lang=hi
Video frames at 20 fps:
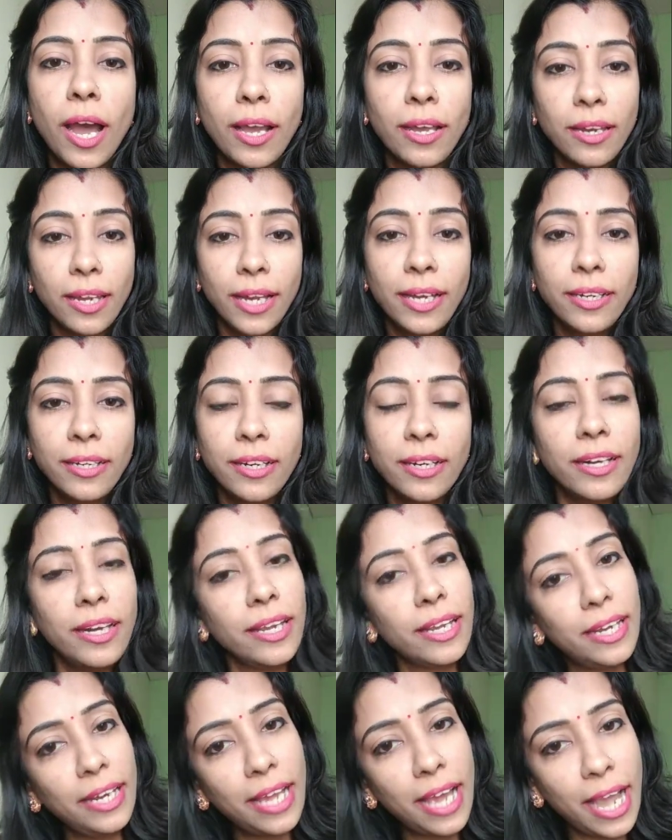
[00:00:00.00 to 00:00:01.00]
हाईलाइट
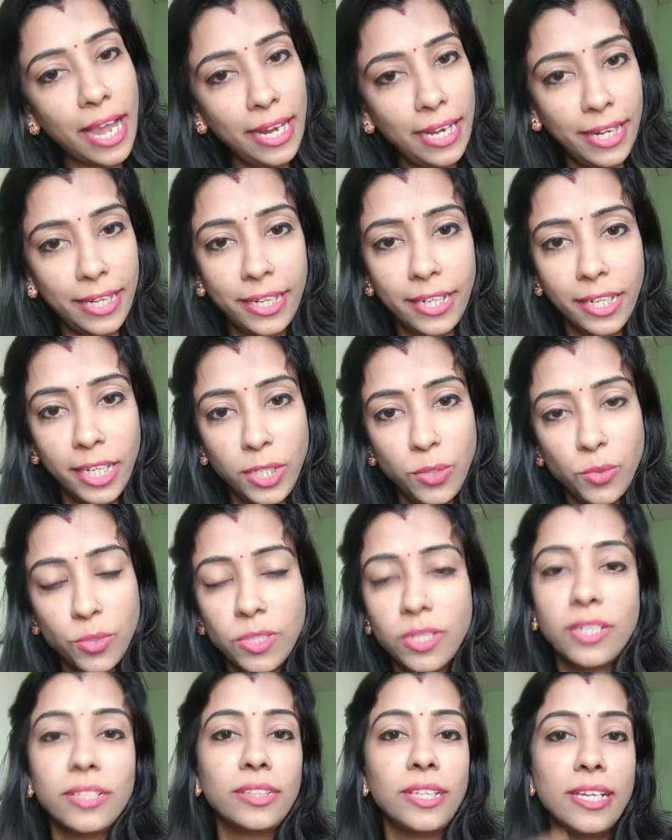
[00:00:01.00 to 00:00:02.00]
करने के लिए हाईलाइटर का
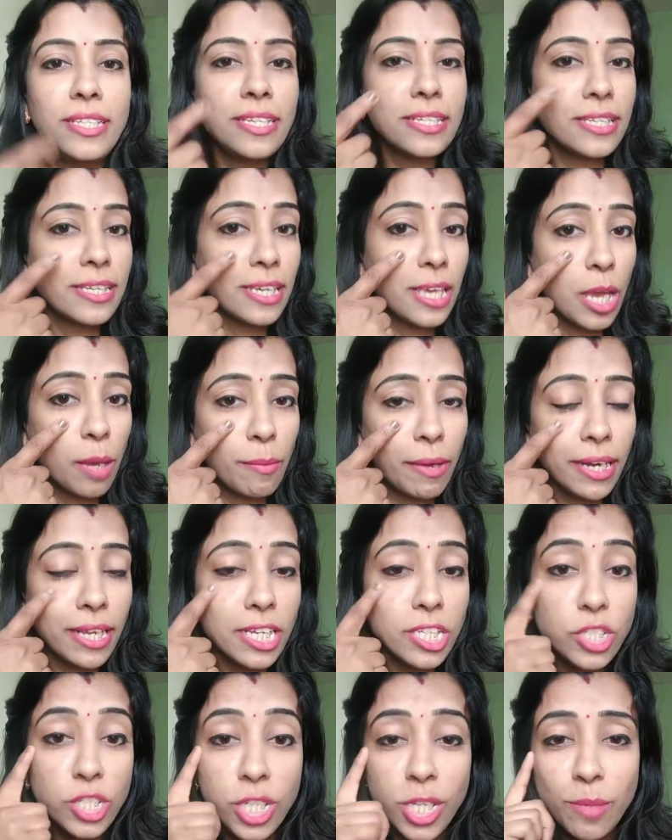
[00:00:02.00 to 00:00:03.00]
यूज़ करते हैं जैसे कि
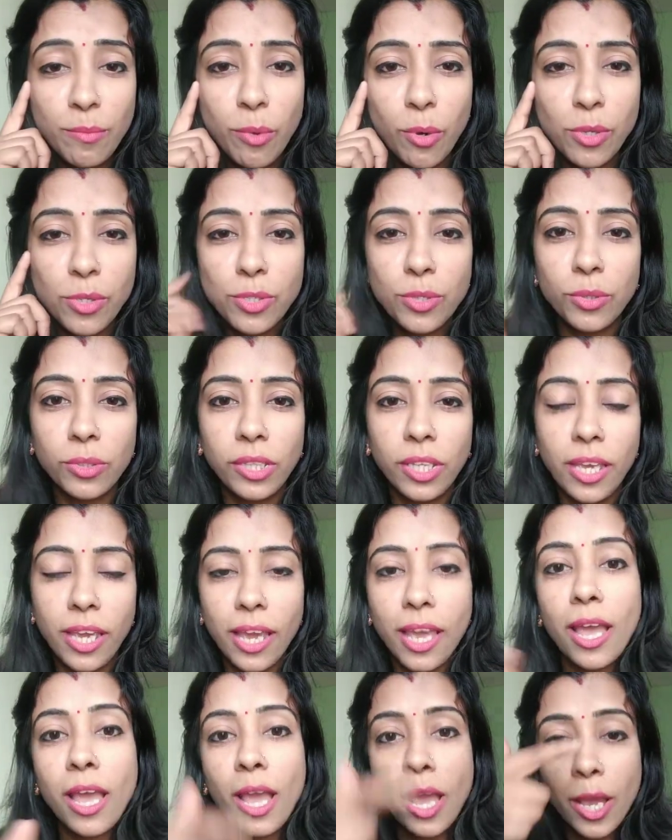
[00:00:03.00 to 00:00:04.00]
हमारे ये चीक बोन्स होते
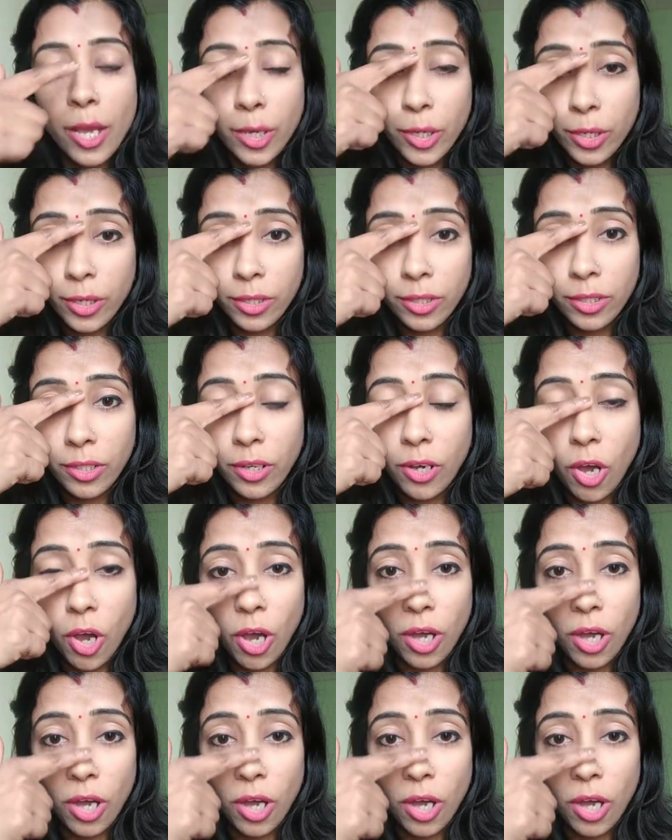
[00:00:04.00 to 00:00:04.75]
हैं